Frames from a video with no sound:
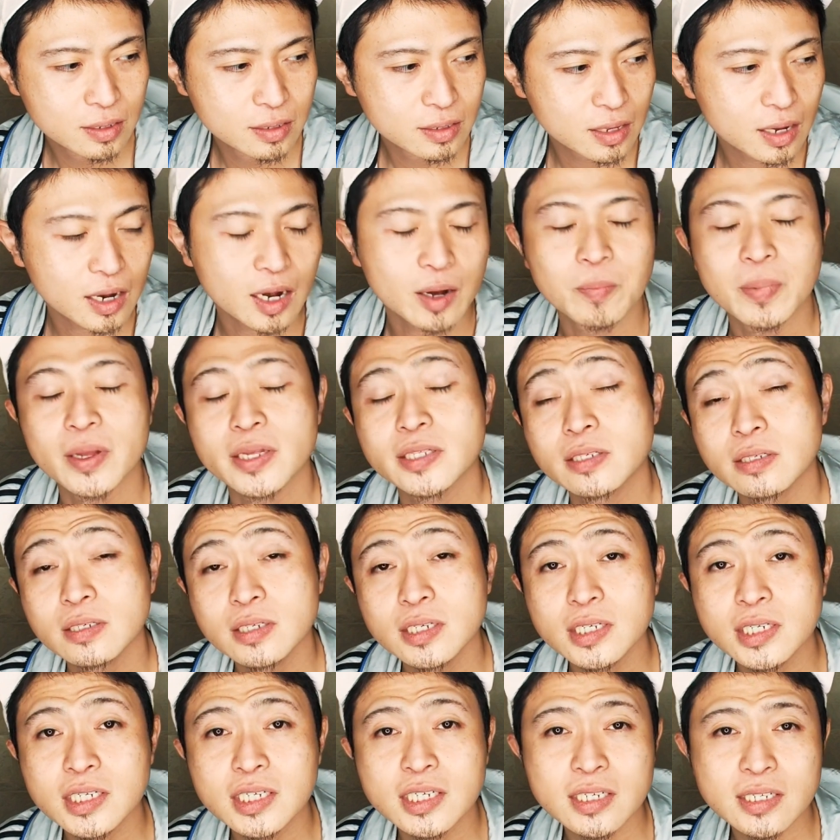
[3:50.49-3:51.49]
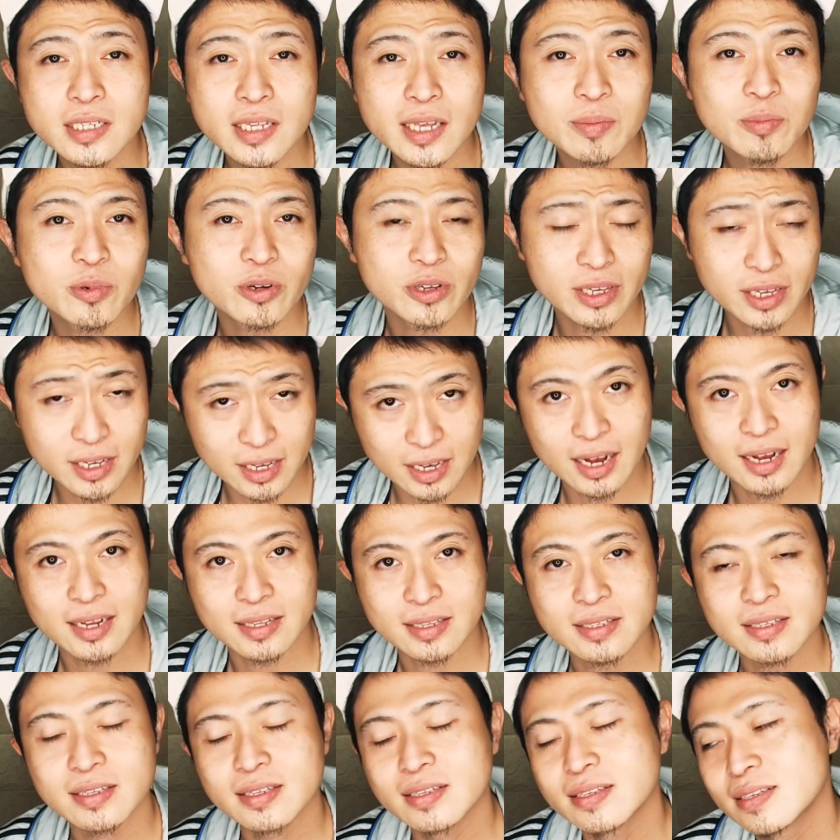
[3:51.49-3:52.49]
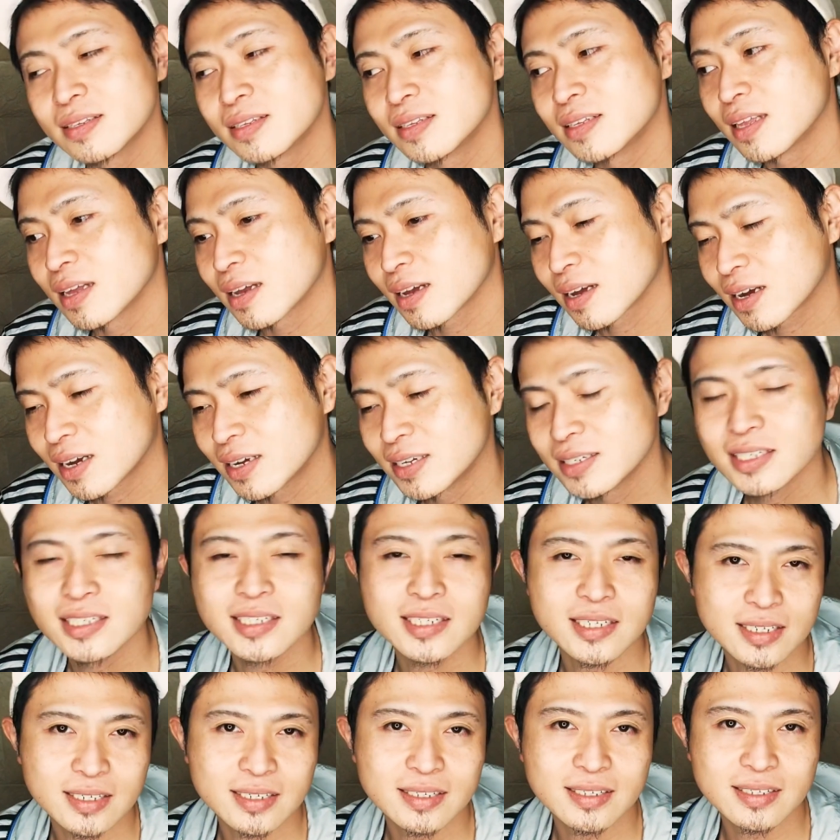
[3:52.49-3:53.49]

なんか別に死んでもいいやって感じ。